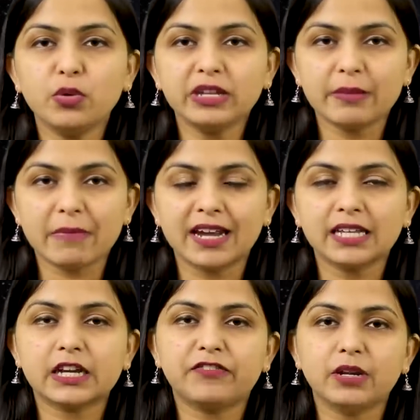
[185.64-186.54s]
को उनकी
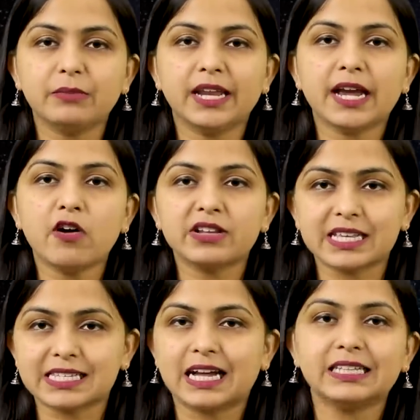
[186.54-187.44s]
मेहनत का फल मिलेगा और
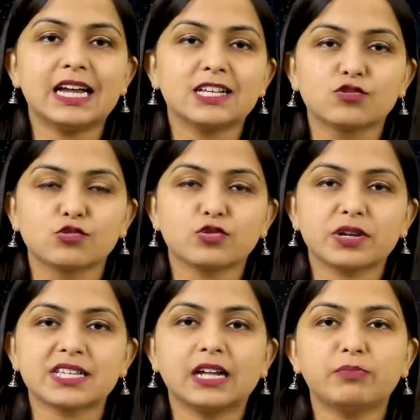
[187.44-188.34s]
इसके साथ ही आज
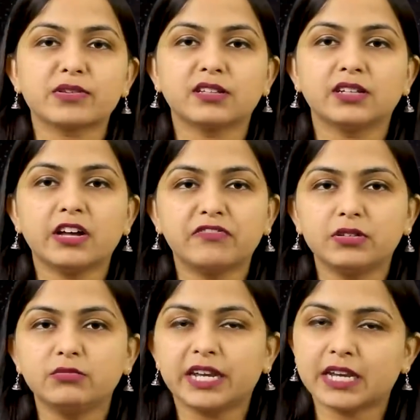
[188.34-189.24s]
दोस्तों के साथ पसंदीदा
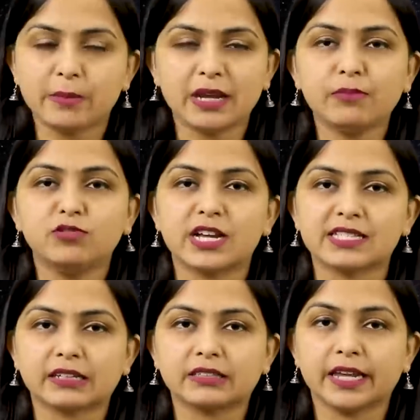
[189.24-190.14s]
फिल्म देखने भी आप जा
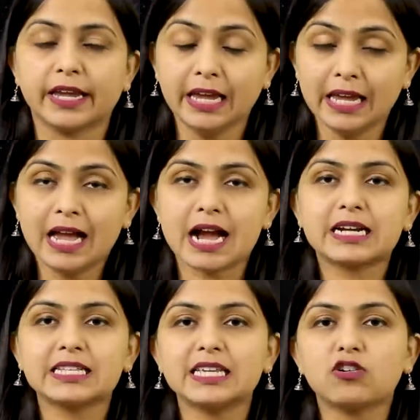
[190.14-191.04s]
सकते हैं
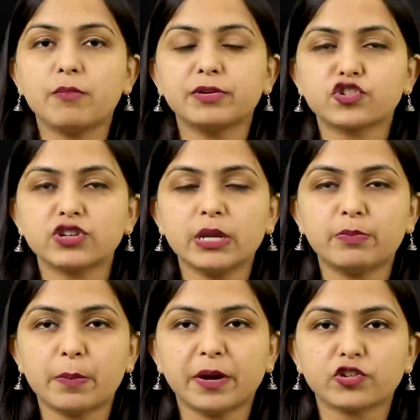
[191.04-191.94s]
अगर किसी कंपटीशन की
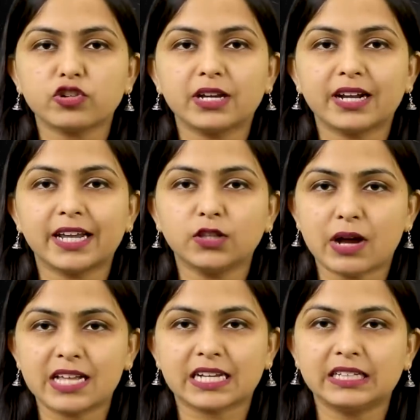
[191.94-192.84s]
प्रिपरेशन कर रहे हैं
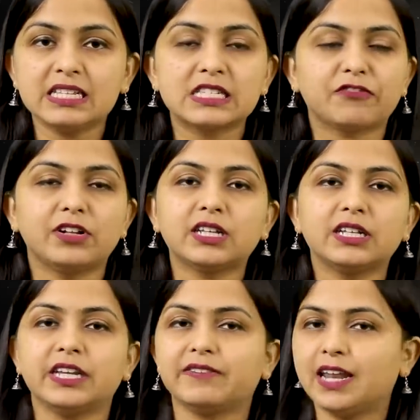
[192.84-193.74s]
तो आज का दिन
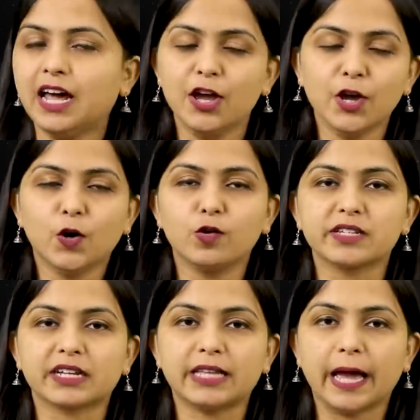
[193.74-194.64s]
सफलता देने वाला हो
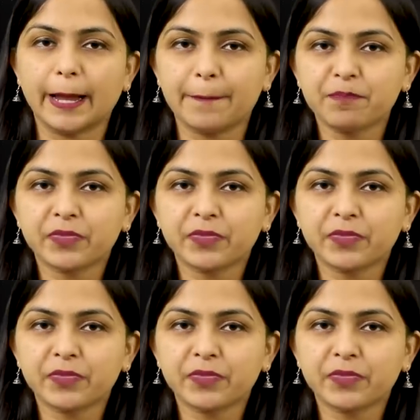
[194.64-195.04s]
सकता है